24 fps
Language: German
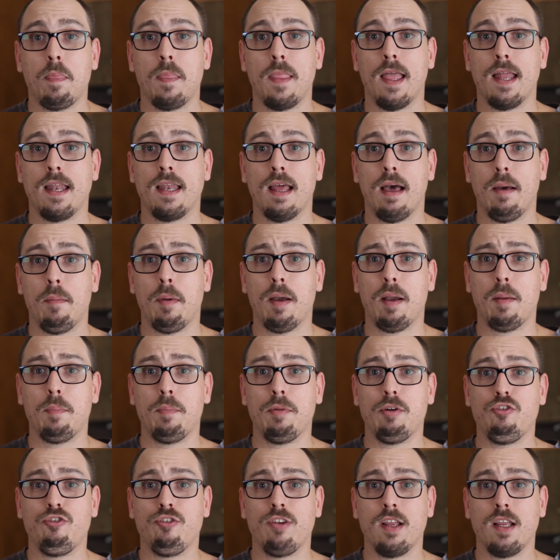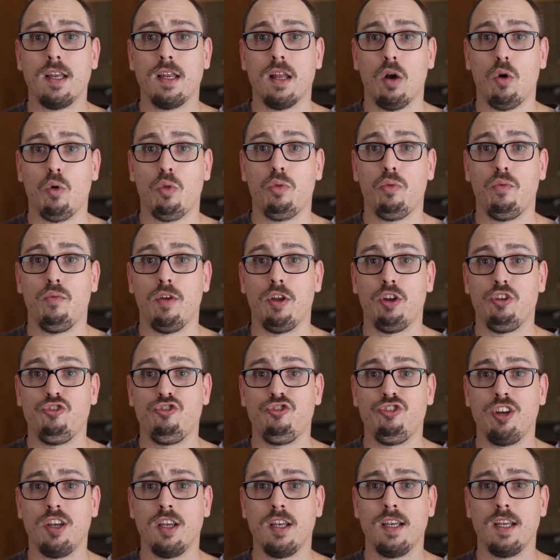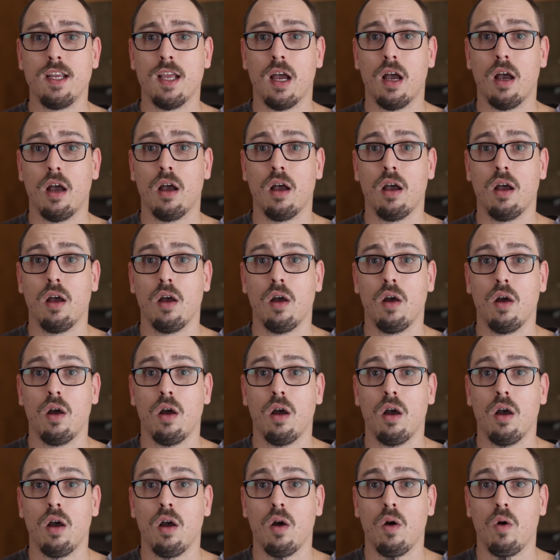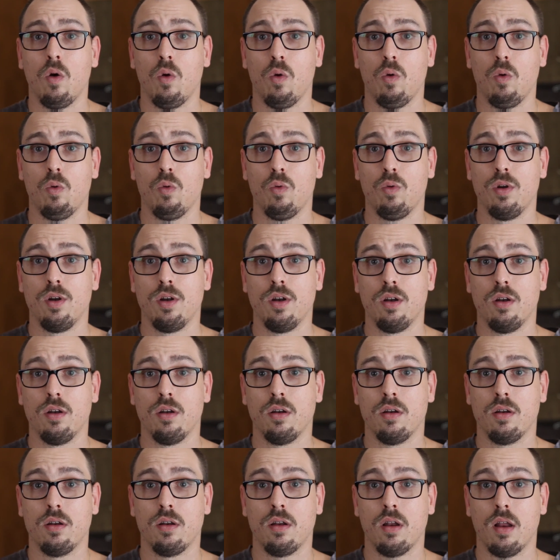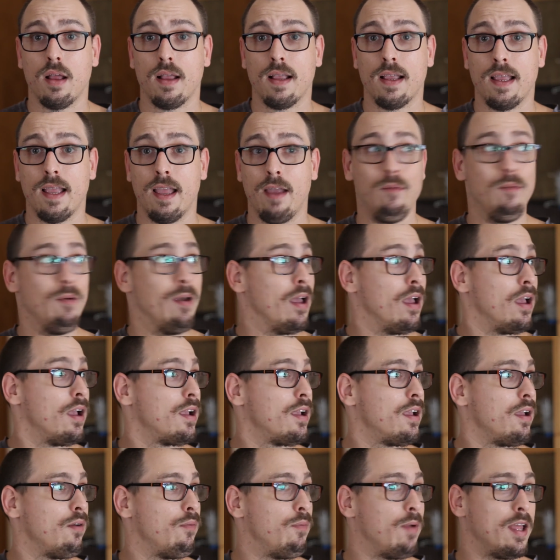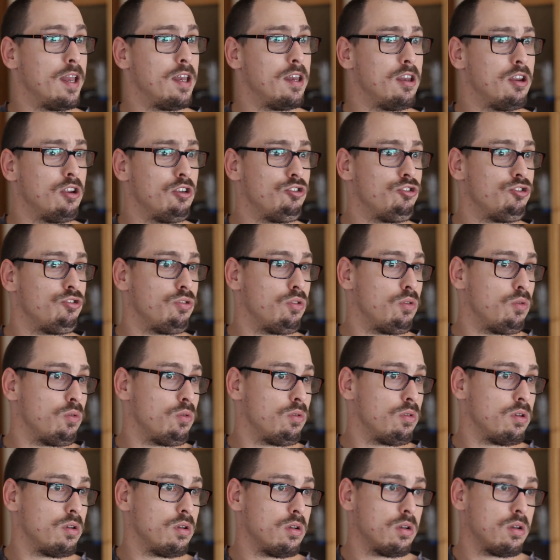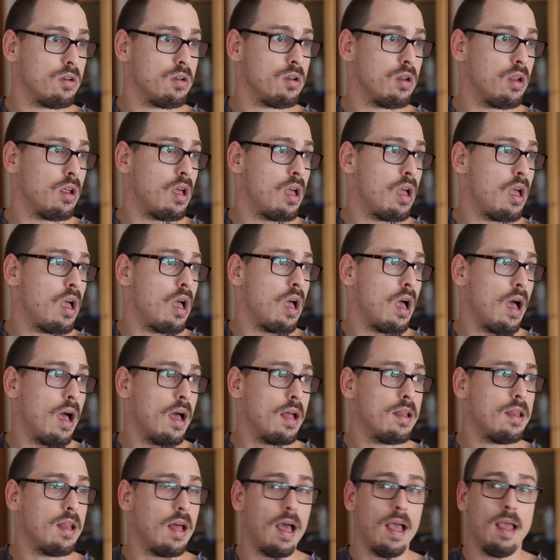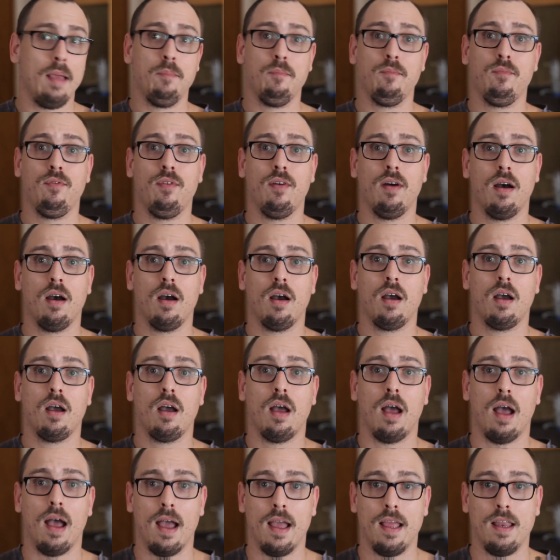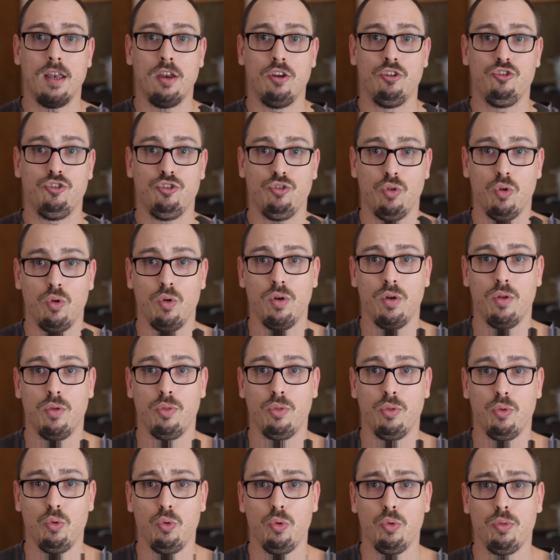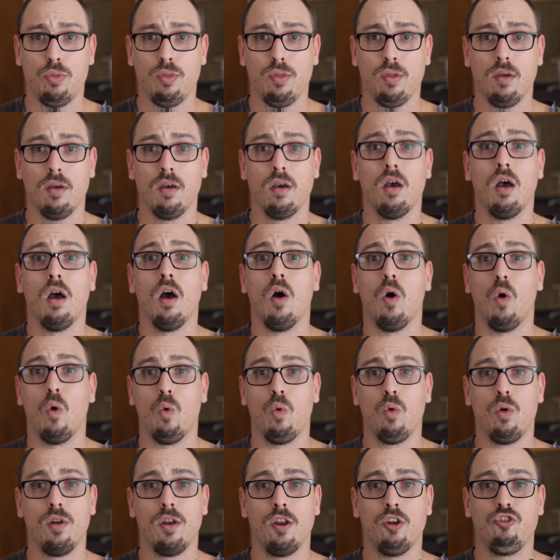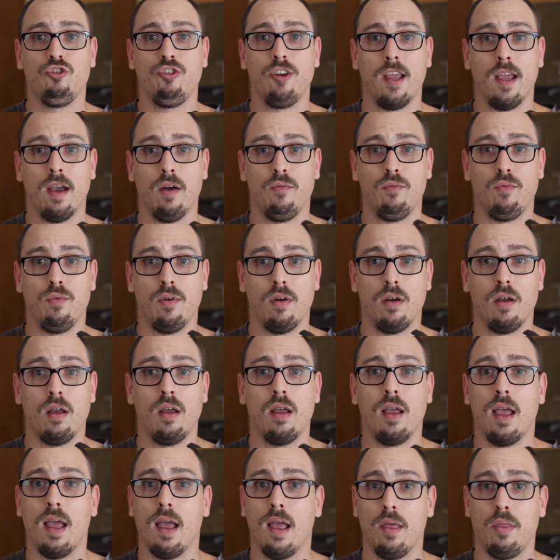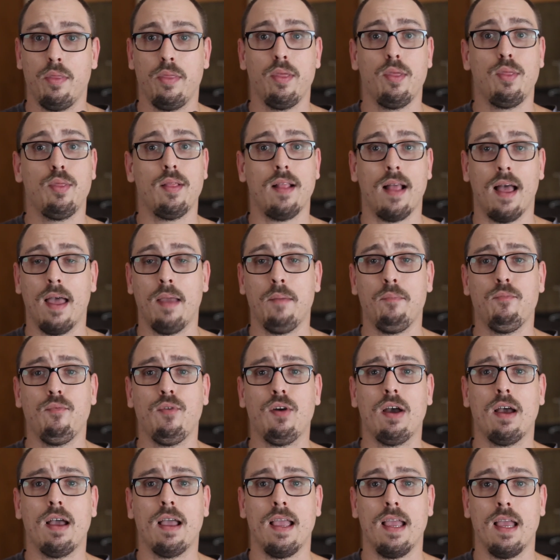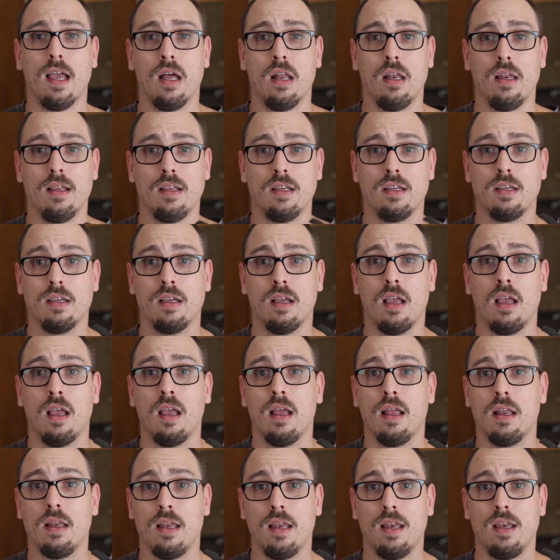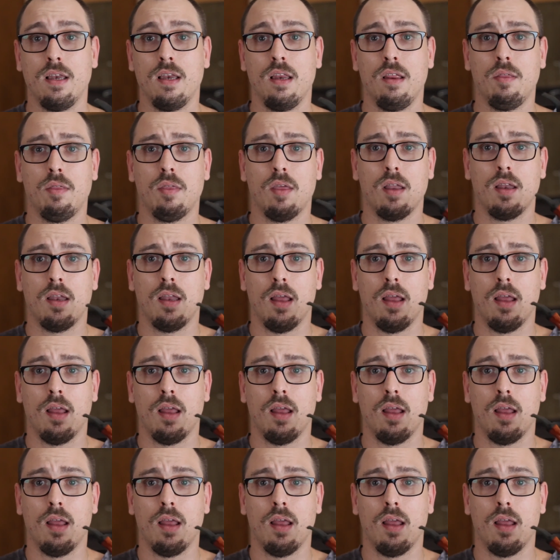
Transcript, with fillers: Der Tabak besteht aus Virginia und Cavendish und hat einfach eine schöne Süße ohne Schärfe. Es ist einfach herrlich, denn dieser